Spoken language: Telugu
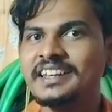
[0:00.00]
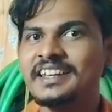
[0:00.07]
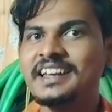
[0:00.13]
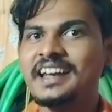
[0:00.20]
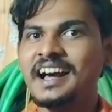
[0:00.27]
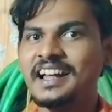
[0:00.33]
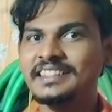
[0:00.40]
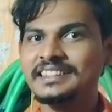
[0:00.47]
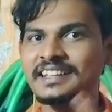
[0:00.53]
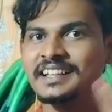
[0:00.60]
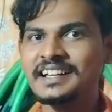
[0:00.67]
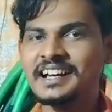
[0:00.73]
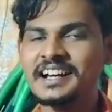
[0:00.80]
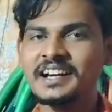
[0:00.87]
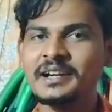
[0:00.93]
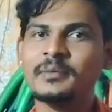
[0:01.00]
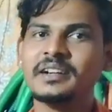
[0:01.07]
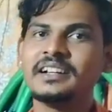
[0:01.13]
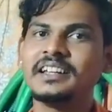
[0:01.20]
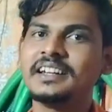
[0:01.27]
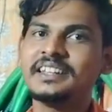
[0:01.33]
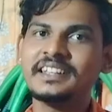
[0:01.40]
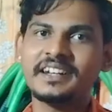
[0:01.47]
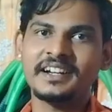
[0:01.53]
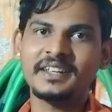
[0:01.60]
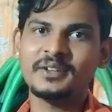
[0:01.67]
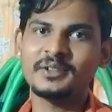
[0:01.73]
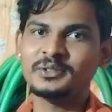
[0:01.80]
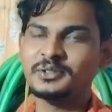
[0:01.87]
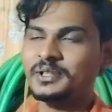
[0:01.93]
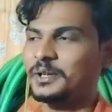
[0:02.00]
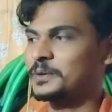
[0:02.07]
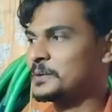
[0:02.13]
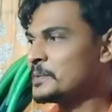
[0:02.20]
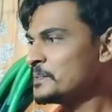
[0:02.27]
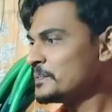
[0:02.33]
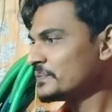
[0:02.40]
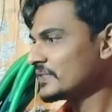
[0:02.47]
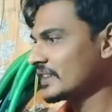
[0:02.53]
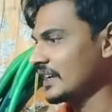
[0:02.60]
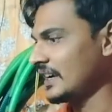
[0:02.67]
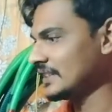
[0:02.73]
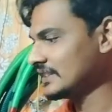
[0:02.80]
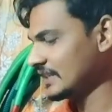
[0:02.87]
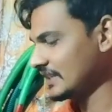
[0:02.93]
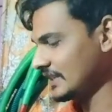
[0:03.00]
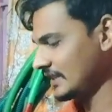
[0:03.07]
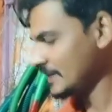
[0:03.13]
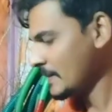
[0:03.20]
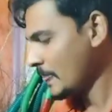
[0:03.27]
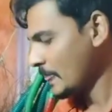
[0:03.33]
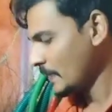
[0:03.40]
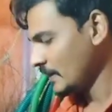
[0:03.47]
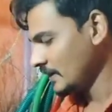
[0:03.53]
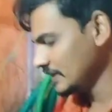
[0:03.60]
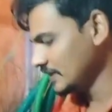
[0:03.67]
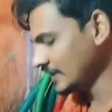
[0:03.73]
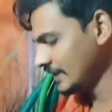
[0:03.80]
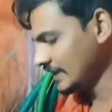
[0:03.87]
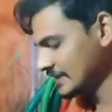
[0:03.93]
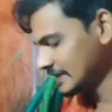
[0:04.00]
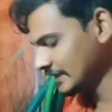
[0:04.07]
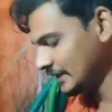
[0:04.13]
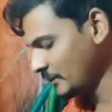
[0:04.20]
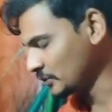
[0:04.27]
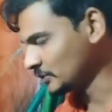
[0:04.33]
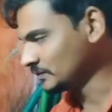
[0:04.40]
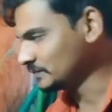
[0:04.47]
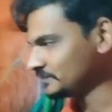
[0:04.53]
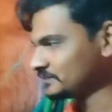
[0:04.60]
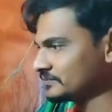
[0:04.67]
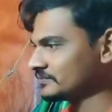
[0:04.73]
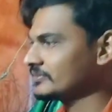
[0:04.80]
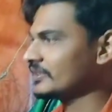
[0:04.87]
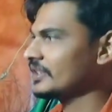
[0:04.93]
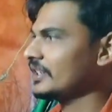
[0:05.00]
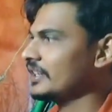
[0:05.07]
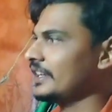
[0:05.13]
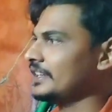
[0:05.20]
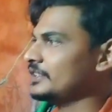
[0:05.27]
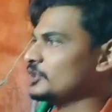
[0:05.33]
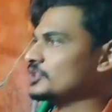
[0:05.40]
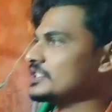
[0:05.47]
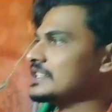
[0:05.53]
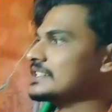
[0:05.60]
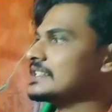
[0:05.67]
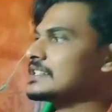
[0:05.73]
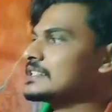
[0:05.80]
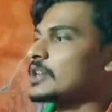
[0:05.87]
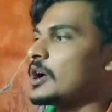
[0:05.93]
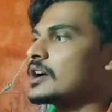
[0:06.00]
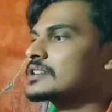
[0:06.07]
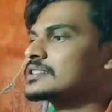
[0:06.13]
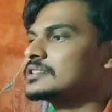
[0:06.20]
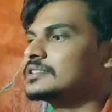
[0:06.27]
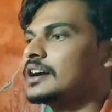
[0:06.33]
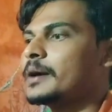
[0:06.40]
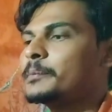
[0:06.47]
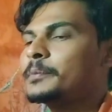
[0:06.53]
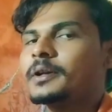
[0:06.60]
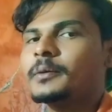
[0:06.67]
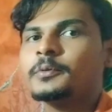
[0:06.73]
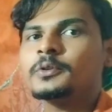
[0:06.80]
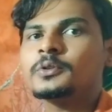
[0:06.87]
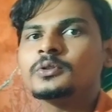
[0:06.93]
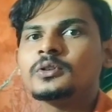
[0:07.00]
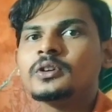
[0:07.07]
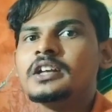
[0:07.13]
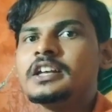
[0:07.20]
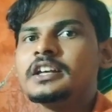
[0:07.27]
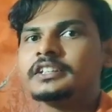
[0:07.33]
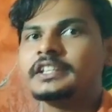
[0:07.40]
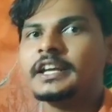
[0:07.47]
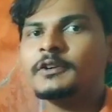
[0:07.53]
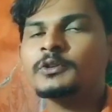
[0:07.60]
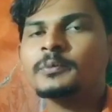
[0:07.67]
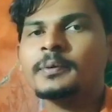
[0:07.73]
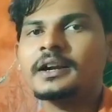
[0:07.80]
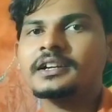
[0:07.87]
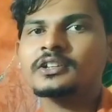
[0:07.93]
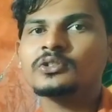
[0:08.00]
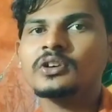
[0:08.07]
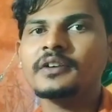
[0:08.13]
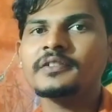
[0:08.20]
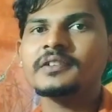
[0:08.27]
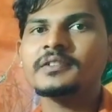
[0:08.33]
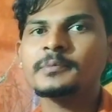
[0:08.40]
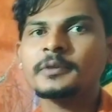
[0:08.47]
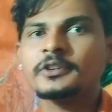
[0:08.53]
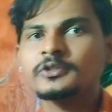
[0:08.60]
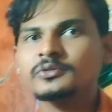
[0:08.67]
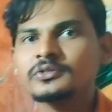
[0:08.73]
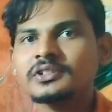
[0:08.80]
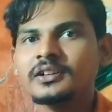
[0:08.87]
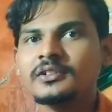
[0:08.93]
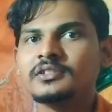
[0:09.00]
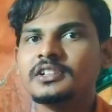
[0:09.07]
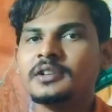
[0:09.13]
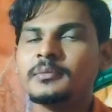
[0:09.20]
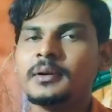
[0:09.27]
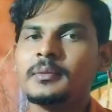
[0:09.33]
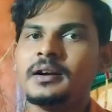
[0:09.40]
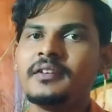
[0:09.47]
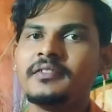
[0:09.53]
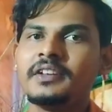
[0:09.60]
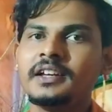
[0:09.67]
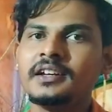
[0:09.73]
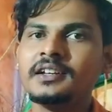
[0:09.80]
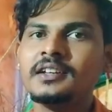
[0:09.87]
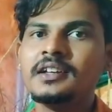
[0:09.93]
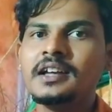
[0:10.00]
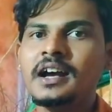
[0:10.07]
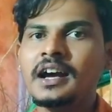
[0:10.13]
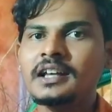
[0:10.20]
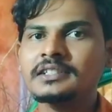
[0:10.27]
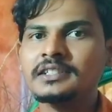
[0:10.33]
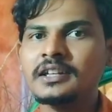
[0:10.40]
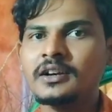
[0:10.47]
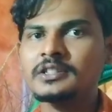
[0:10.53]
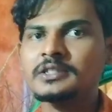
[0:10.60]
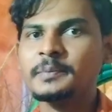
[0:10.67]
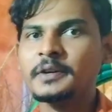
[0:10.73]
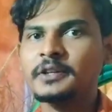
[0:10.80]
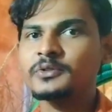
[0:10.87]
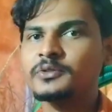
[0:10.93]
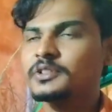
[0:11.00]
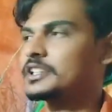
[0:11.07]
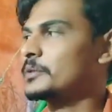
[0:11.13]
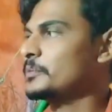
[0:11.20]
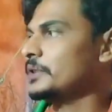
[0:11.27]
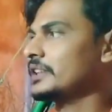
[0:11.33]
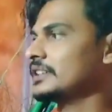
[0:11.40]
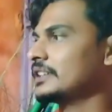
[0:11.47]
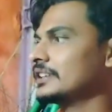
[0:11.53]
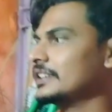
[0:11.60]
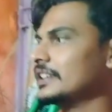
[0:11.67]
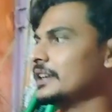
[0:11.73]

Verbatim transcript: అందంగా కనబడడానికి రెడీ అవుతున్నారు అయితే ఇది డ్రెస్సింగ్ టేబుల్ ఇది వచ్చేసి సాంగ్స్ అప్పుడప్పుడు దేవుడి పాటలు అవి ఇవి పెట్టుకుంటూ ఉంటాడు మా మామయ్య ఆ సాంగ్స్ పెట్టుకునేటప్పుడు ఏంటంటే